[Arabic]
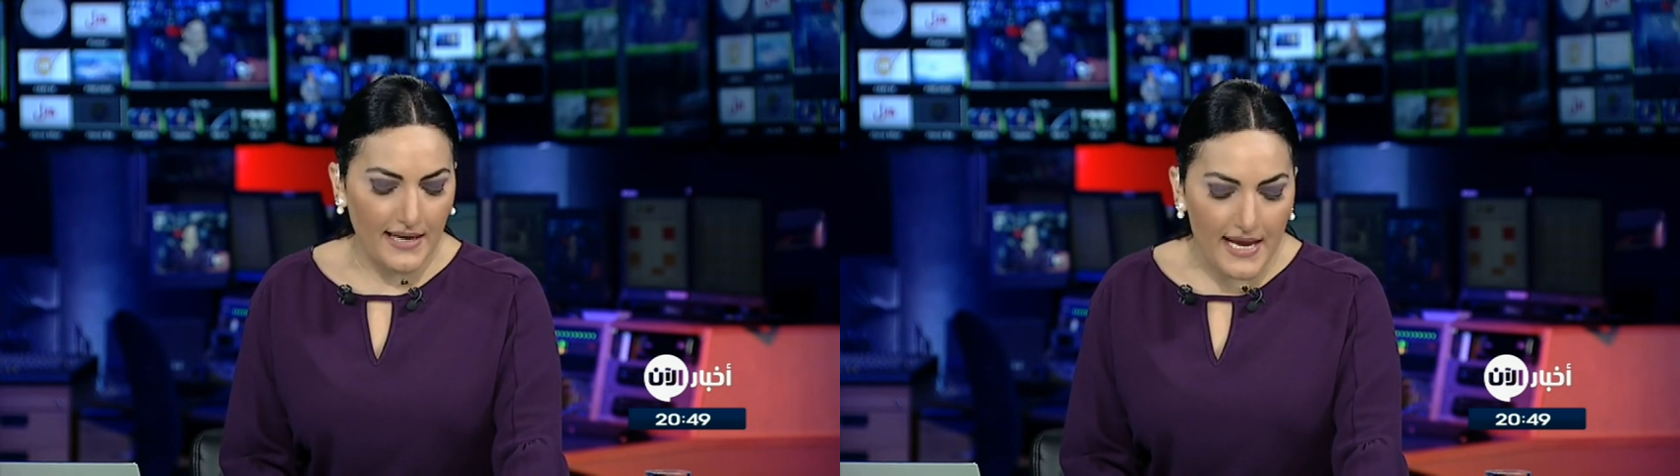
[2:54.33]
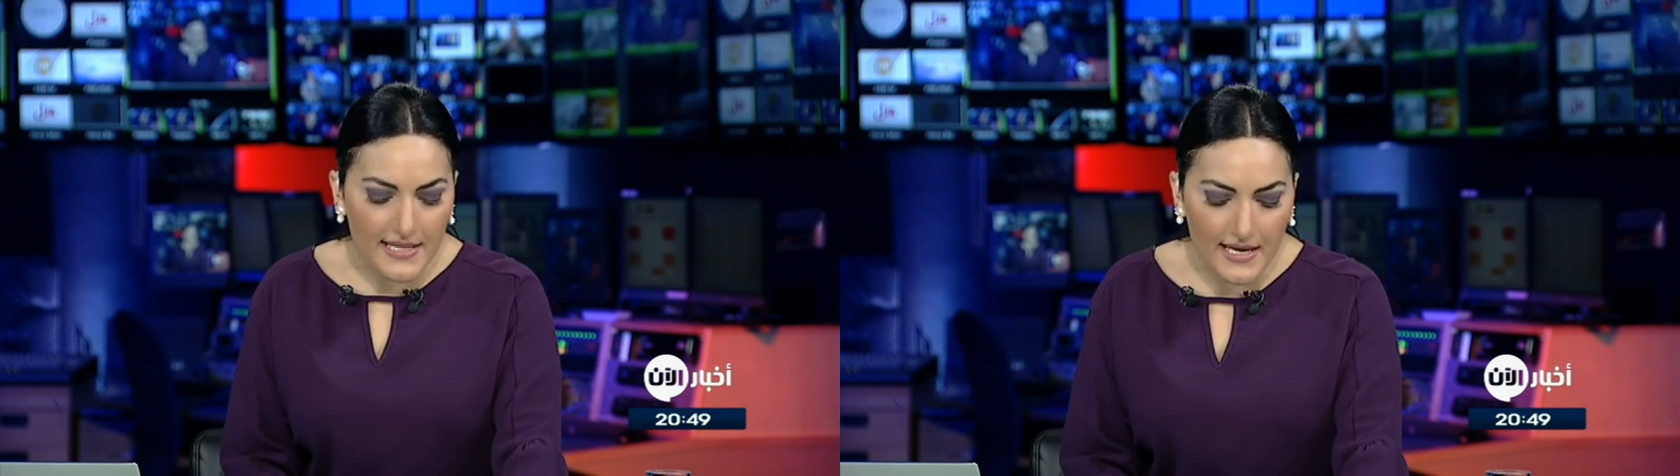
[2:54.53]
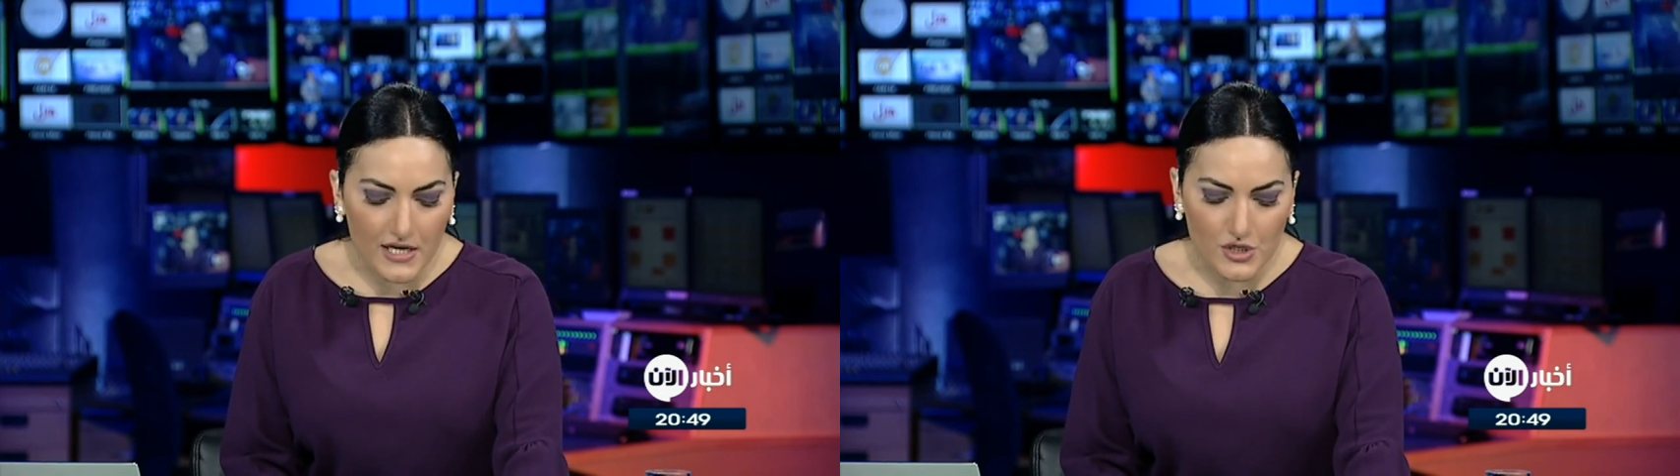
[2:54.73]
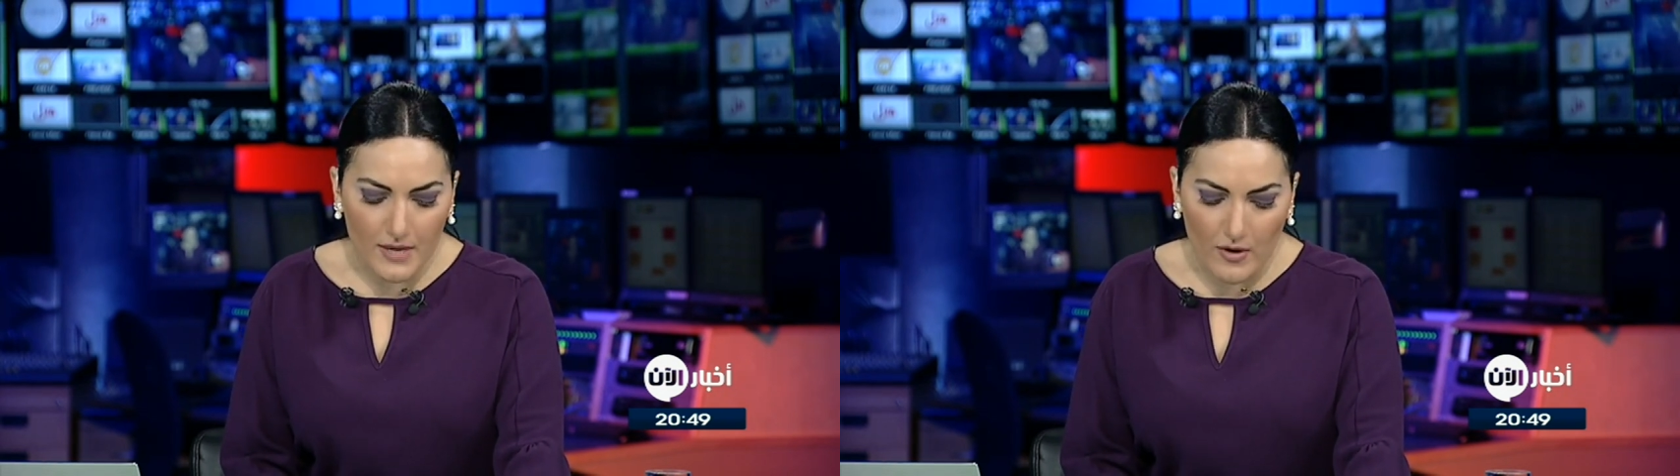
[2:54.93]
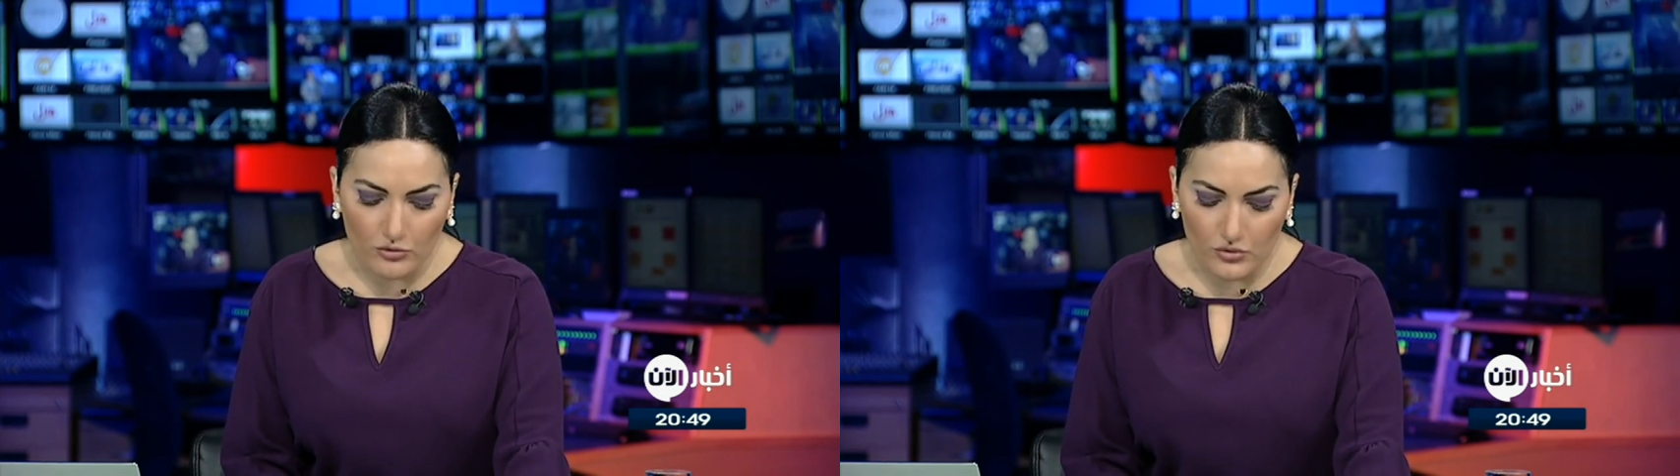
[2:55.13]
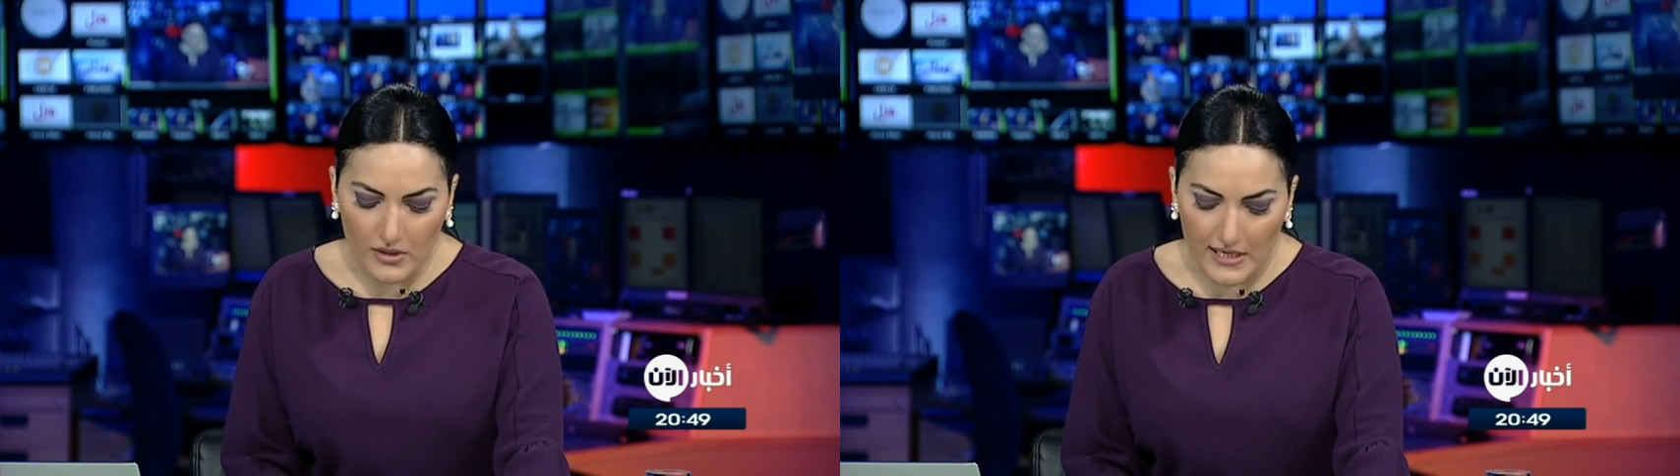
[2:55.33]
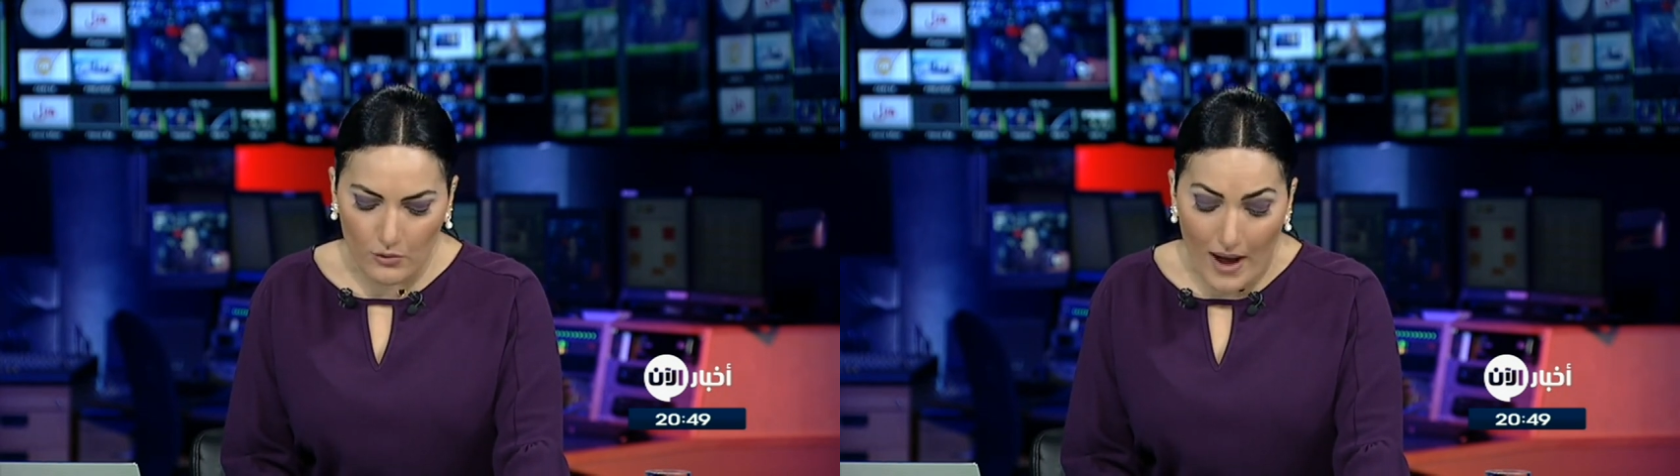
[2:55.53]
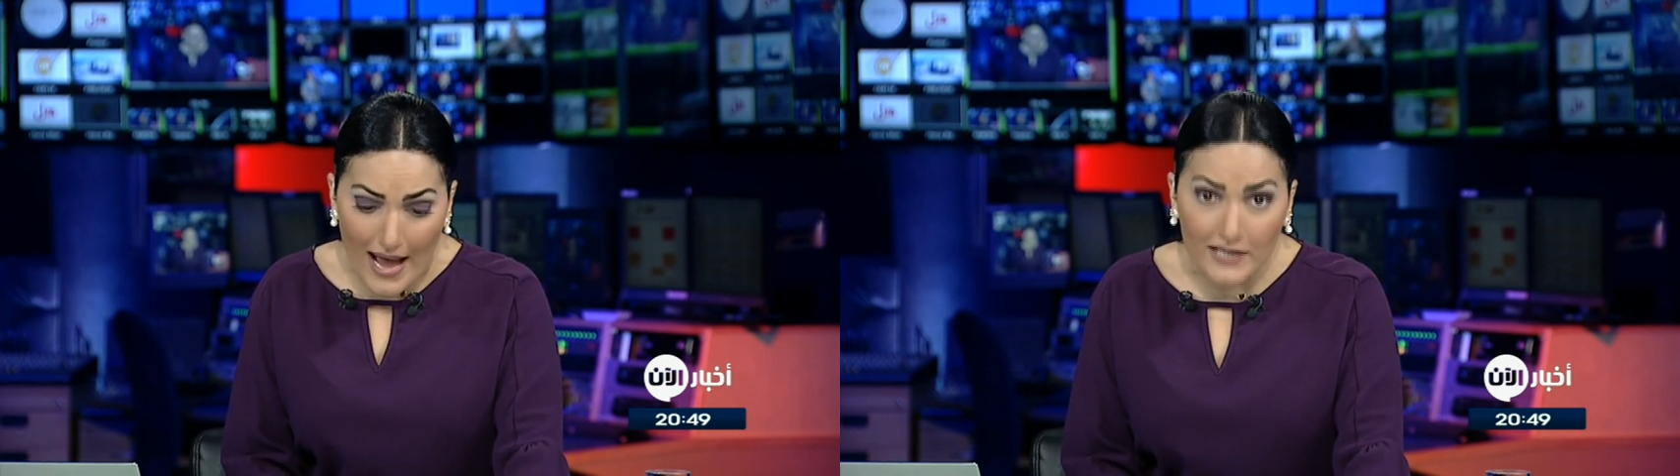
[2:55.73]
الى اي درجه موضوع
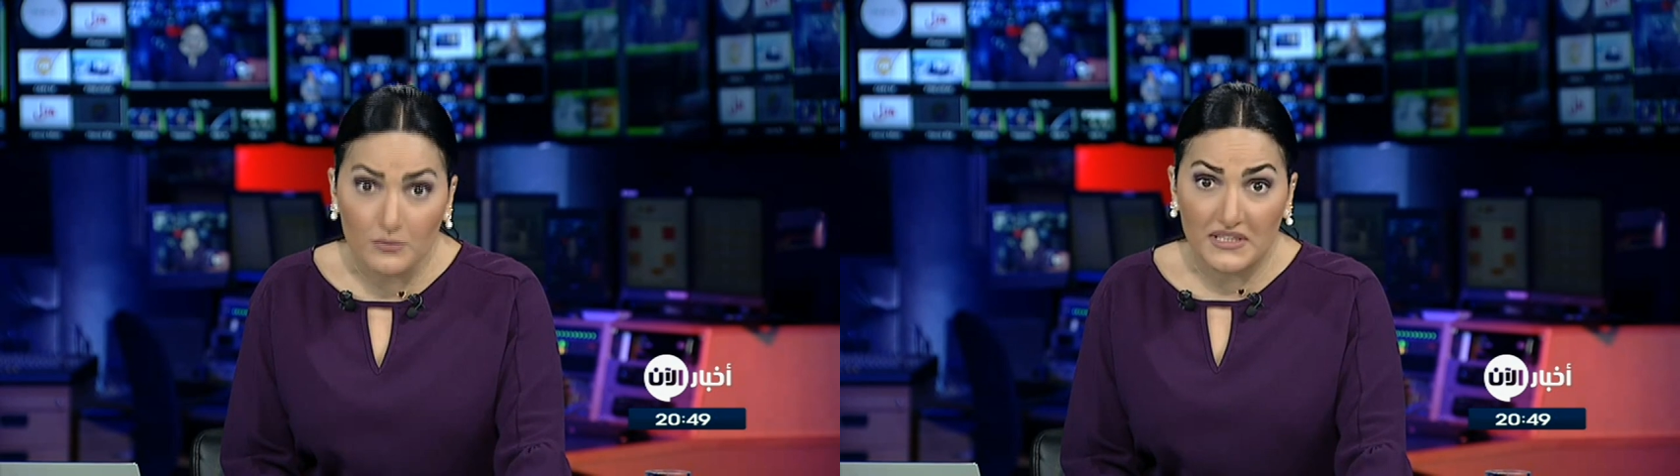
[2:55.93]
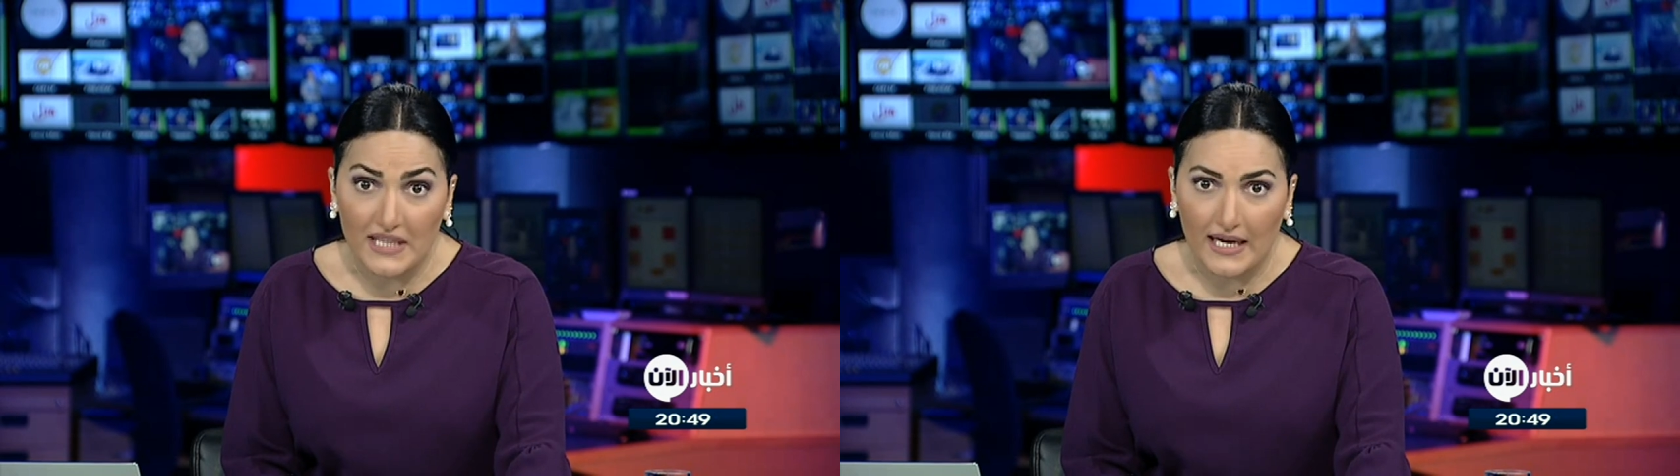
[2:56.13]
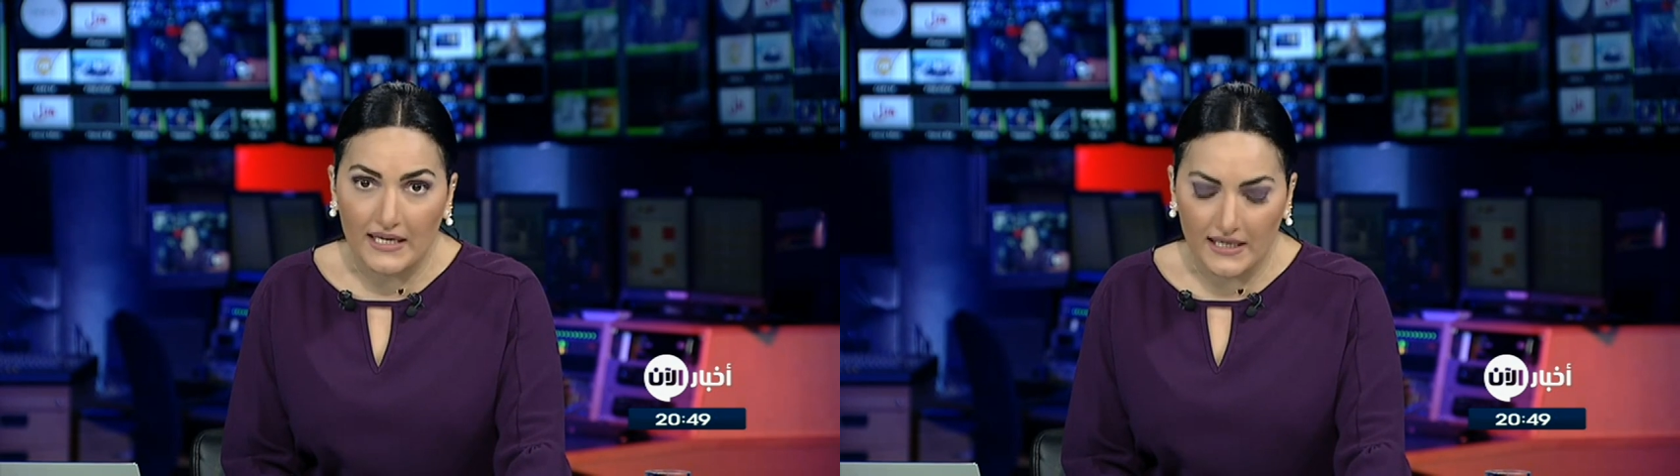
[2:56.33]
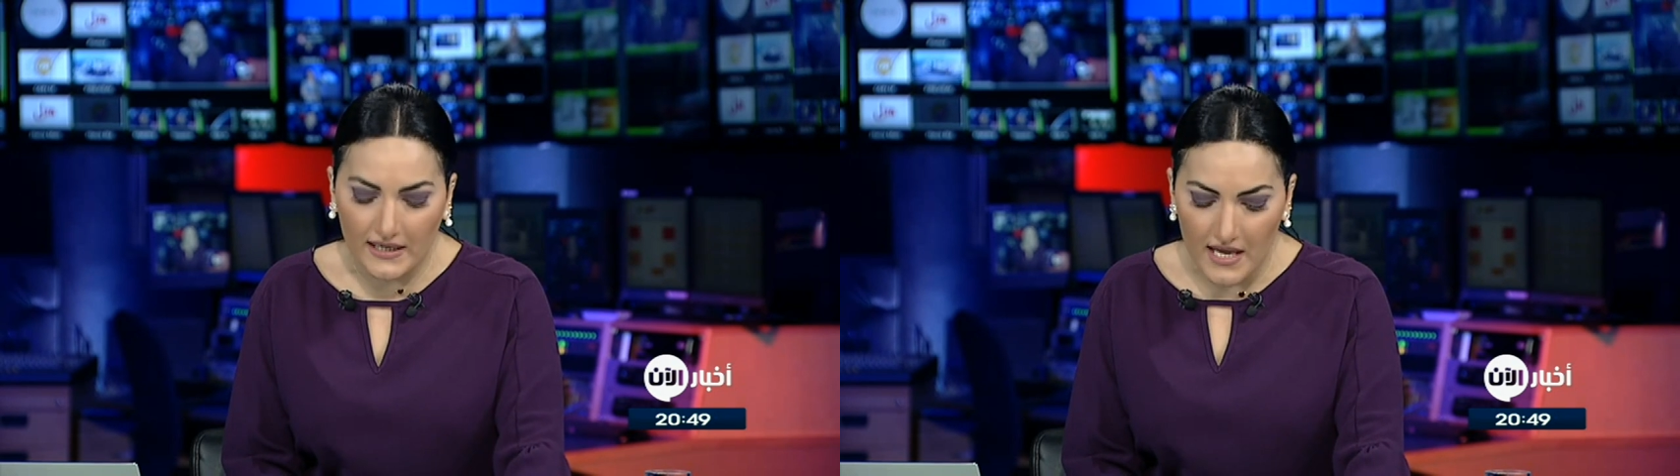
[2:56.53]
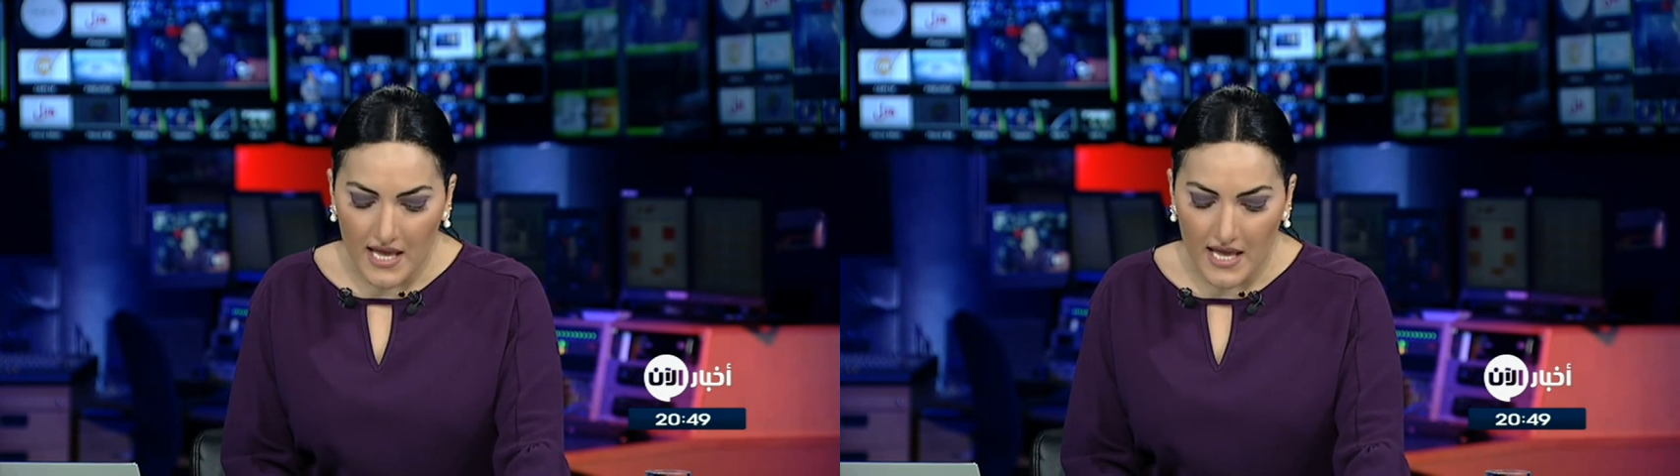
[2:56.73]
الوعد بالتحقيق